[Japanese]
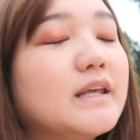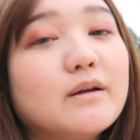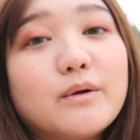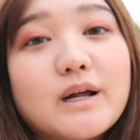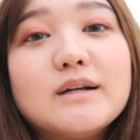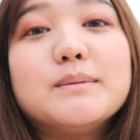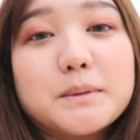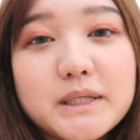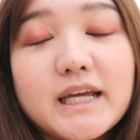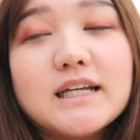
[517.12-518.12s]
いろいろある
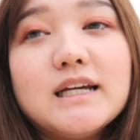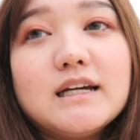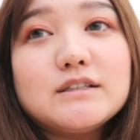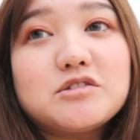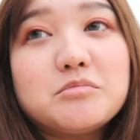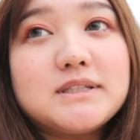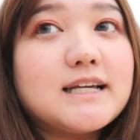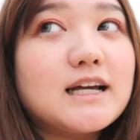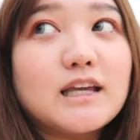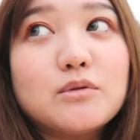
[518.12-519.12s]
のでちょっと
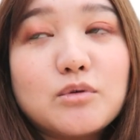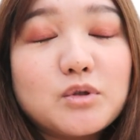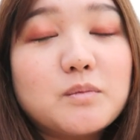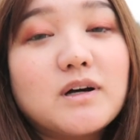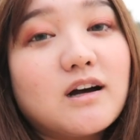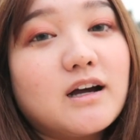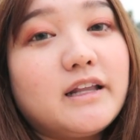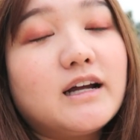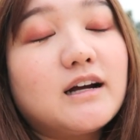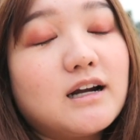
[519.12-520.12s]
水はけのことも考
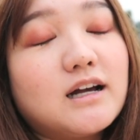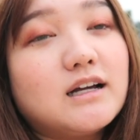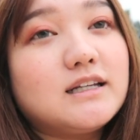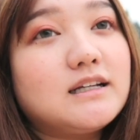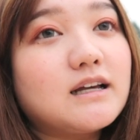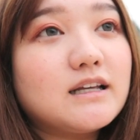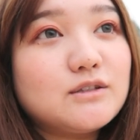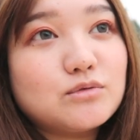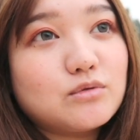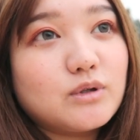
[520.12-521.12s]
えながら一
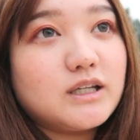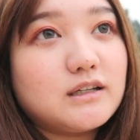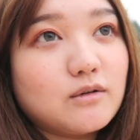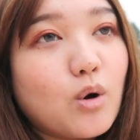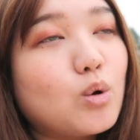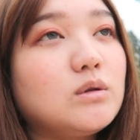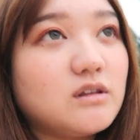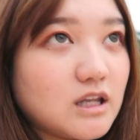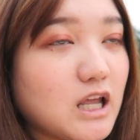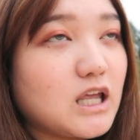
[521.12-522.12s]
回ちょっと掘っ
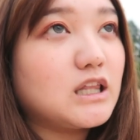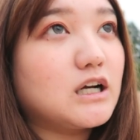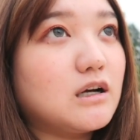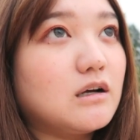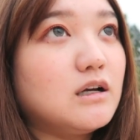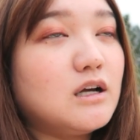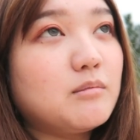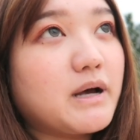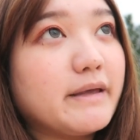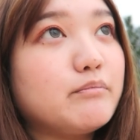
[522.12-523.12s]
てなんか
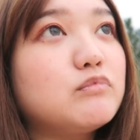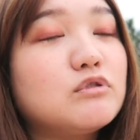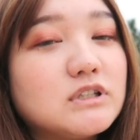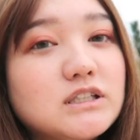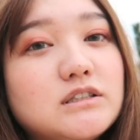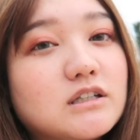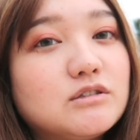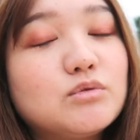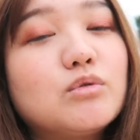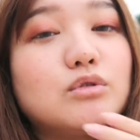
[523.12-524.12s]
パイプをね下
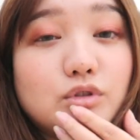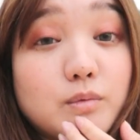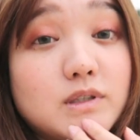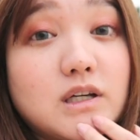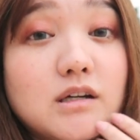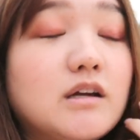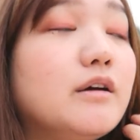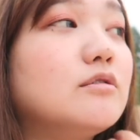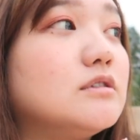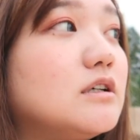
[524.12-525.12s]
に通すと水はけ
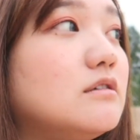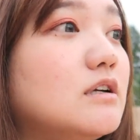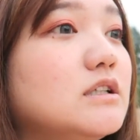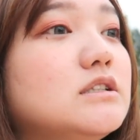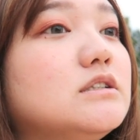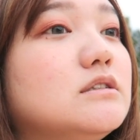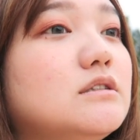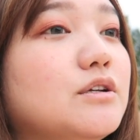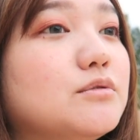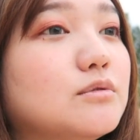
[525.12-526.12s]
が良くなるらしいっ
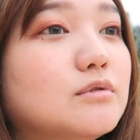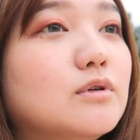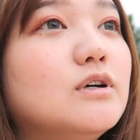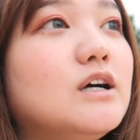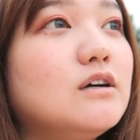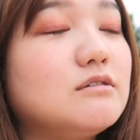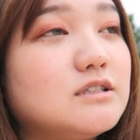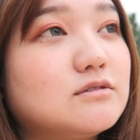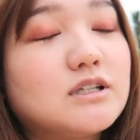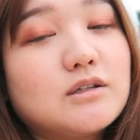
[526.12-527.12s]
ていうのをう
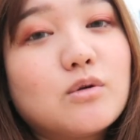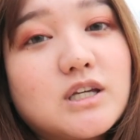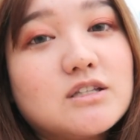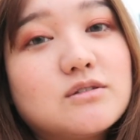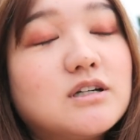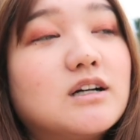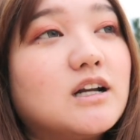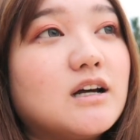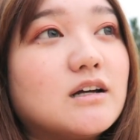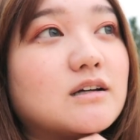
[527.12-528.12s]
ちのご近所さん
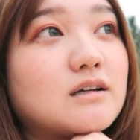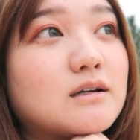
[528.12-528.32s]
から